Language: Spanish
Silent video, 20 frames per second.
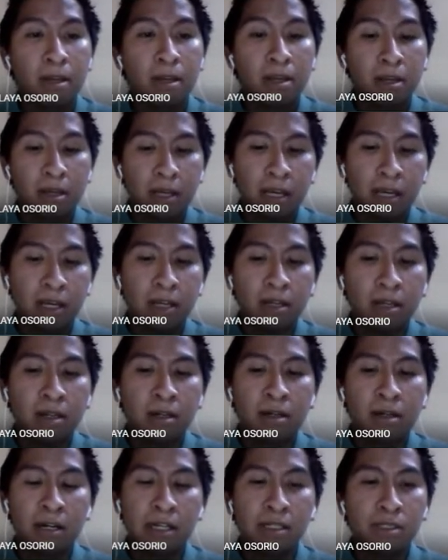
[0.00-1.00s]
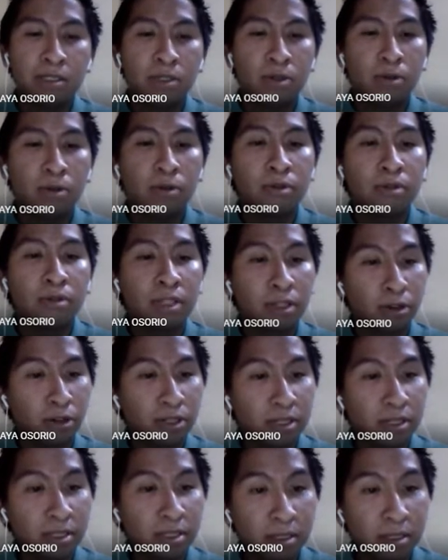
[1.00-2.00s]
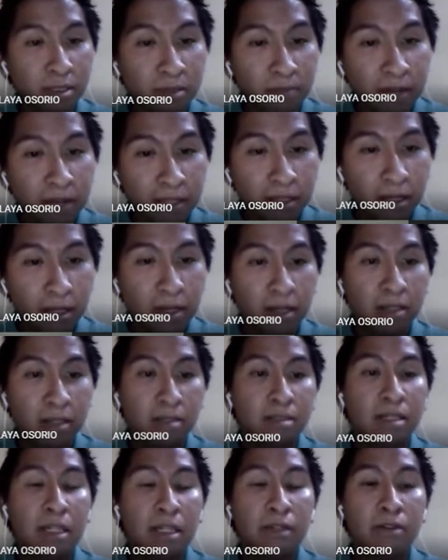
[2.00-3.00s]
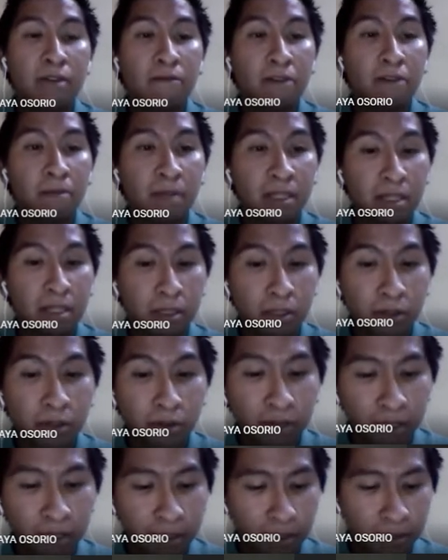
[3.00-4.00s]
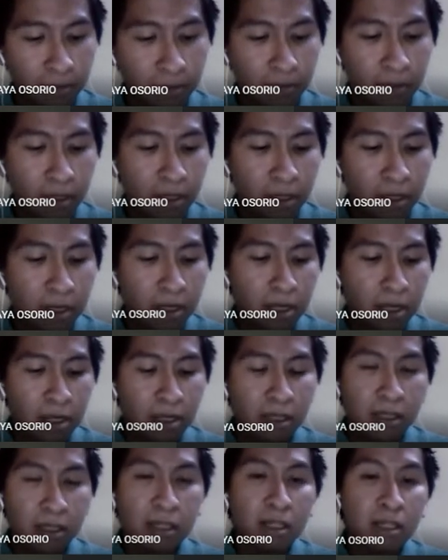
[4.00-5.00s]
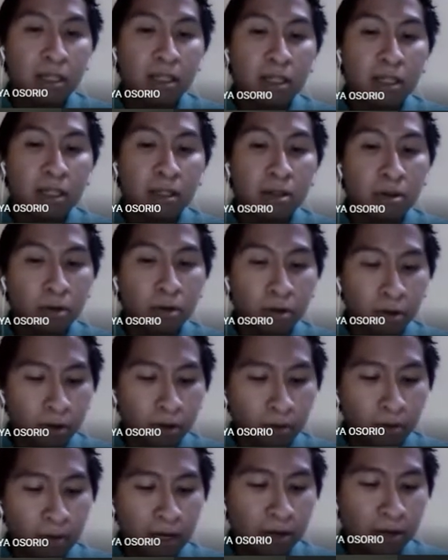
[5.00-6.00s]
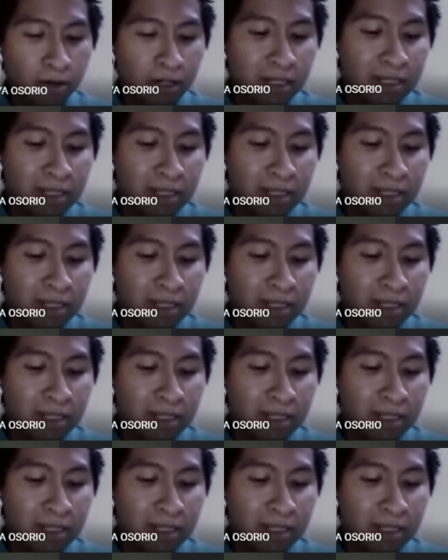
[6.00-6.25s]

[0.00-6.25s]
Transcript: Él realizó hidrólisis enzimática, seguido de fermentaciones, y logró valores de